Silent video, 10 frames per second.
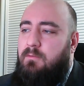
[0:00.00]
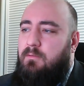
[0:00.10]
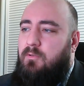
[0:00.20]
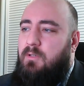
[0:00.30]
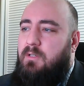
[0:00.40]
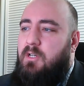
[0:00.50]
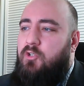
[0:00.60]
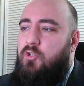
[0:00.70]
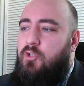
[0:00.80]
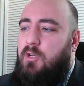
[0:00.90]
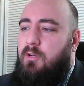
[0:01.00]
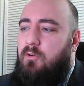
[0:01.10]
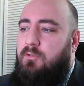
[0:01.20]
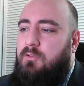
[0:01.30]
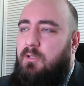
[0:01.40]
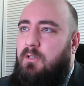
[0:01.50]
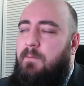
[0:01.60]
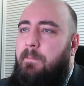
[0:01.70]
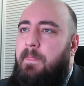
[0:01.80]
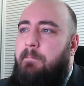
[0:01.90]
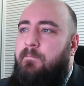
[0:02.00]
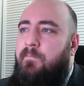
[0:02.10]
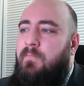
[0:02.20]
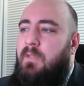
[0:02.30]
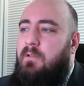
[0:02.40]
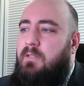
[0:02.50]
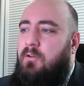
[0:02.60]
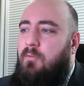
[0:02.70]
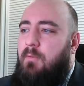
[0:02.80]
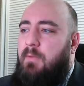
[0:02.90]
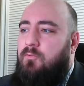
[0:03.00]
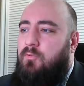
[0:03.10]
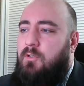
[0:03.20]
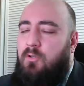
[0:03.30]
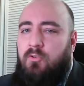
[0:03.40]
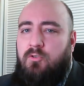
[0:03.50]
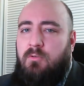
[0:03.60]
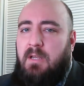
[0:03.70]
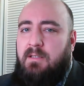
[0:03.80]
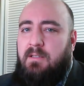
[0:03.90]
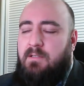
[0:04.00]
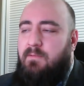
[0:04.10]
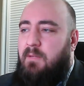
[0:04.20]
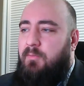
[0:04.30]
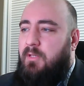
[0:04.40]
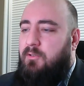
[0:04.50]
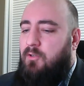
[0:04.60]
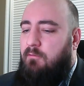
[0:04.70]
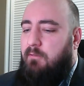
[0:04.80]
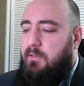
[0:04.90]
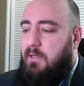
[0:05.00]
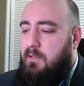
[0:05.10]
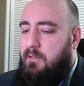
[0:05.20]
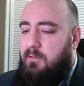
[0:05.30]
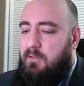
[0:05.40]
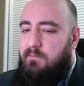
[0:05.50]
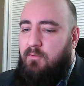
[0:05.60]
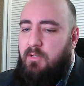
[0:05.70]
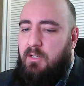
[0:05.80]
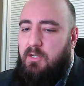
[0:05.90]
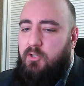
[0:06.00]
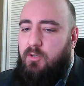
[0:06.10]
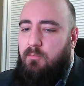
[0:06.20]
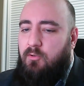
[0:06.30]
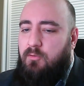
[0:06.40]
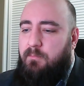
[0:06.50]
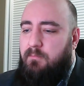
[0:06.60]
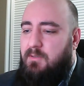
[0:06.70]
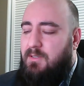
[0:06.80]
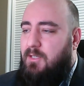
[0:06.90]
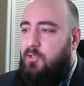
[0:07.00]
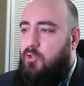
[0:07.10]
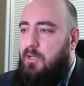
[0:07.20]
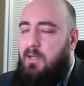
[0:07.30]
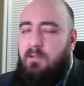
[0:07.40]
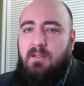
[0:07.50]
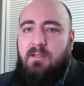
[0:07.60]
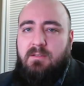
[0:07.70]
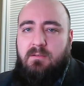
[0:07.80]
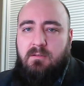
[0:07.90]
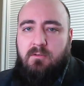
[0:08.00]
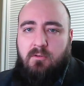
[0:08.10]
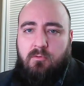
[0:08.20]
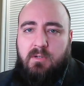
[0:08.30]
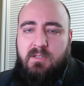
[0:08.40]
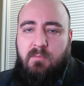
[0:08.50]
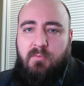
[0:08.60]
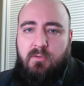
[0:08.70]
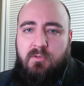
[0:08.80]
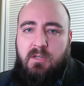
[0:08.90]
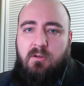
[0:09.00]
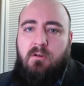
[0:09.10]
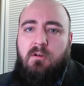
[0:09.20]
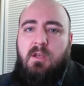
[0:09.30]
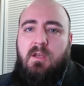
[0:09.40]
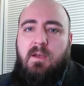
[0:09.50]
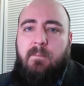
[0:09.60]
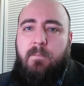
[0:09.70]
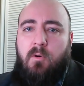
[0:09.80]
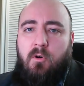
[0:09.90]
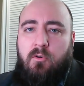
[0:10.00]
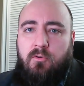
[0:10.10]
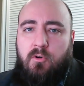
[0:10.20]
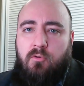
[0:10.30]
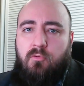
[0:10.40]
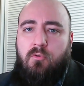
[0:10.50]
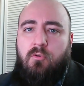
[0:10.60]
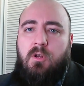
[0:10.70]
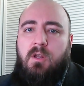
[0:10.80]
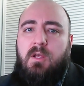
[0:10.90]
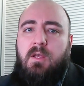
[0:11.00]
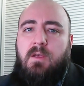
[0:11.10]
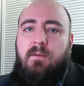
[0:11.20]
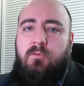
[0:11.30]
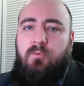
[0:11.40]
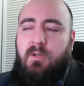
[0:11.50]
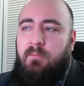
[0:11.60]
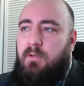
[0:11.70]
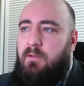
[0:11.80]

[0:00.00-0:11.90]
to nie liczy się od tego momentu, tylko to są lata tak zwane podatkowe, tak? I zwolnienie liczymy od stycznia roku następującego po roku, w którym